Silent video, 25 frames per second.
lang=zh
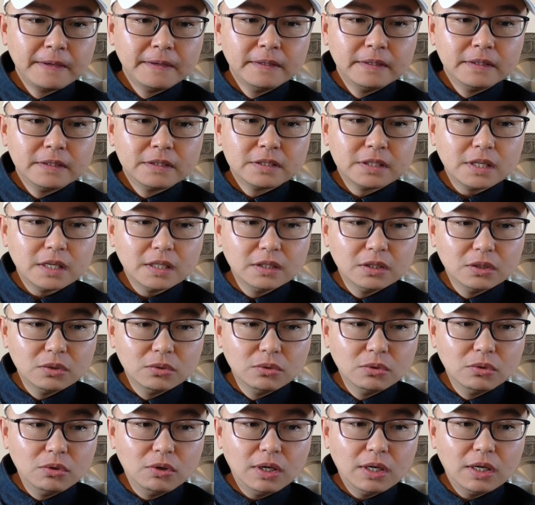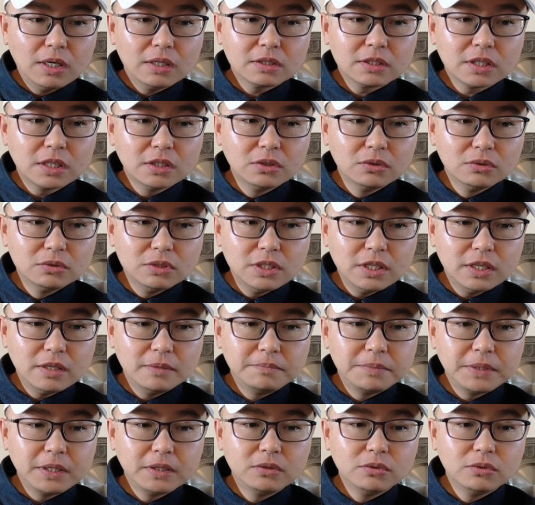山东话山东
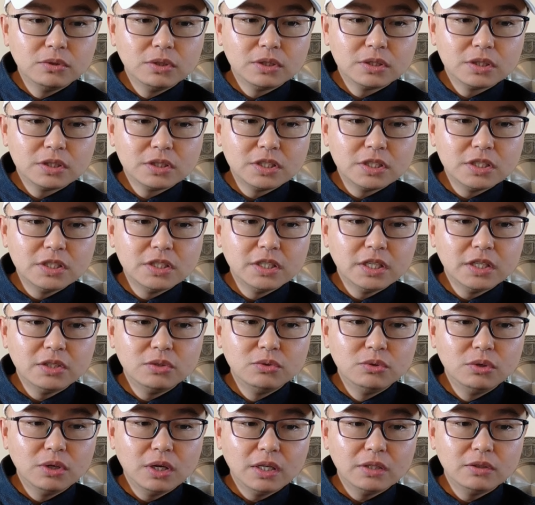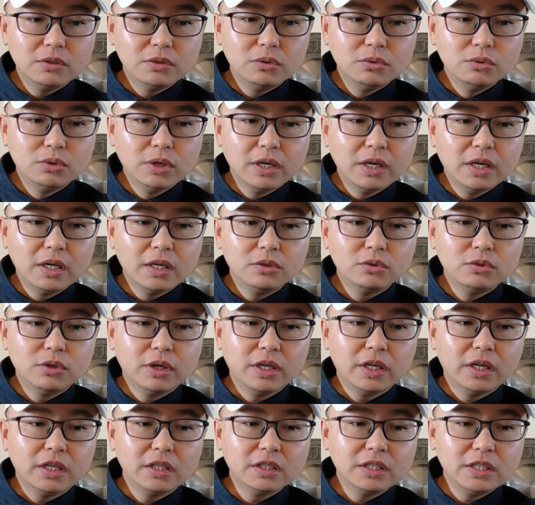舰编队是近年远远
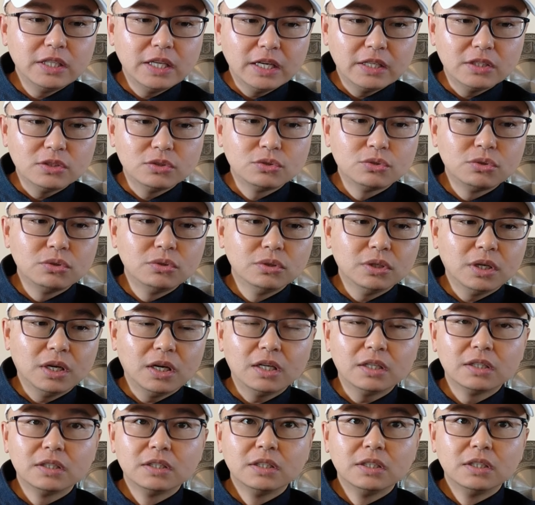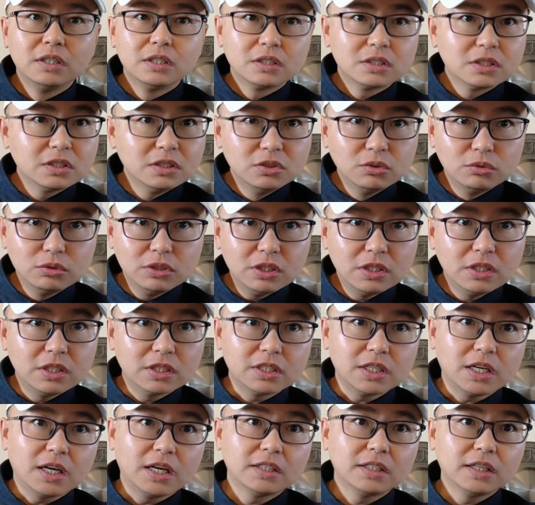远洋演训啊，是有理可
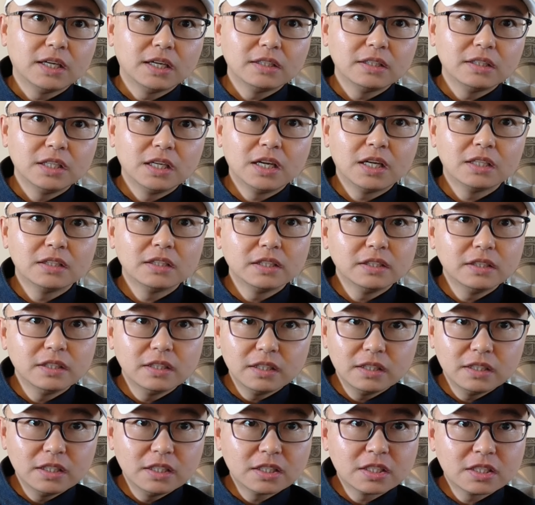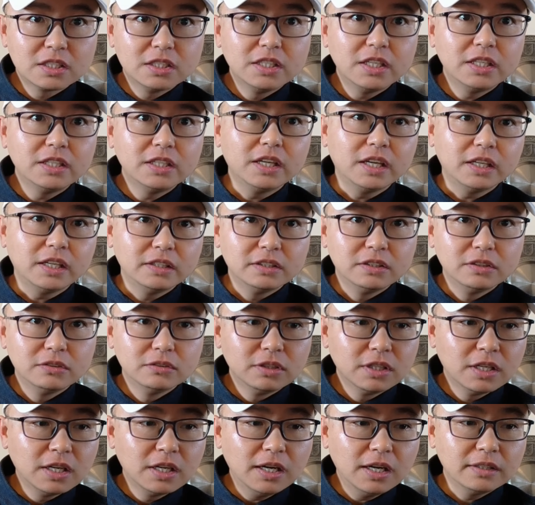查的。你看那那个时间点，你
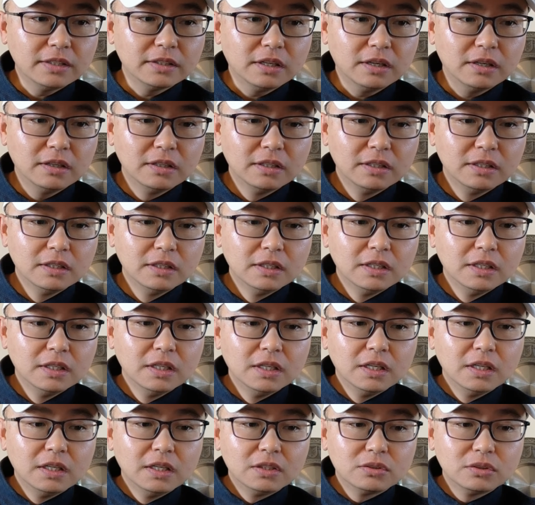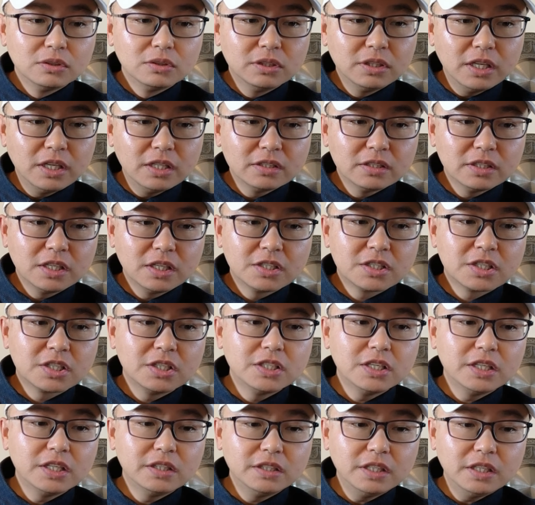都能看到，所以电子战
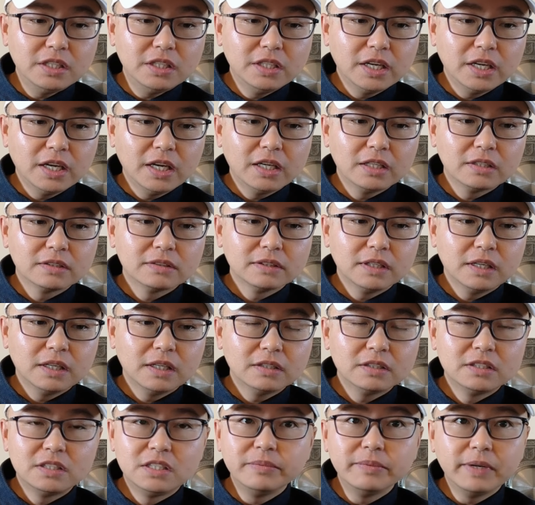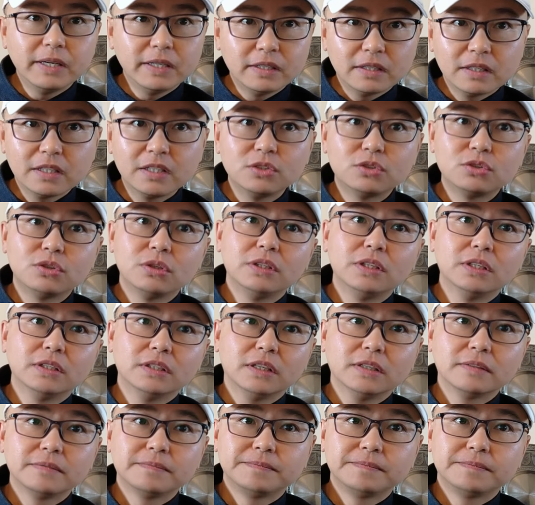时间地点啊，基本上可以确定了。